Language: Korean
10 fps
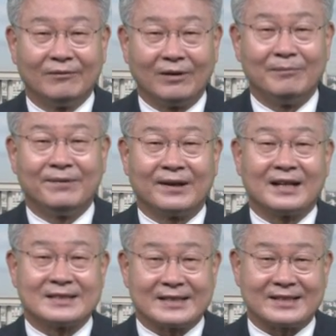
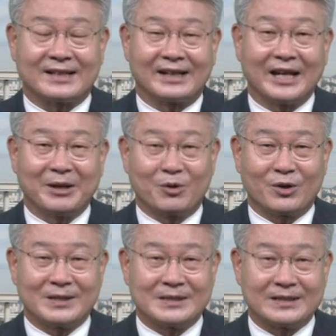뻔뻔한 세상,
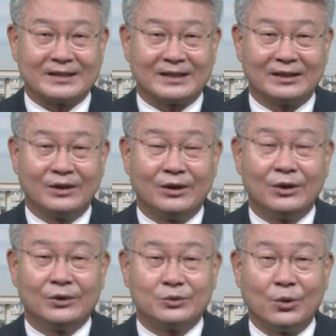행복한 세상,
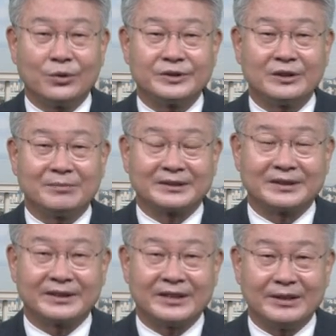조옥성
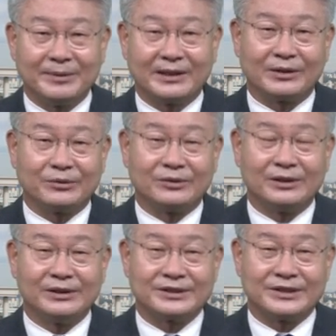박사 TV
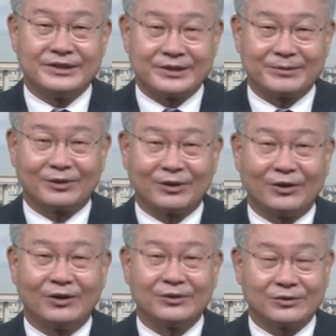개국을
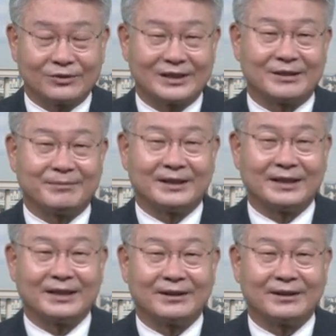진심으로 축하드립니다.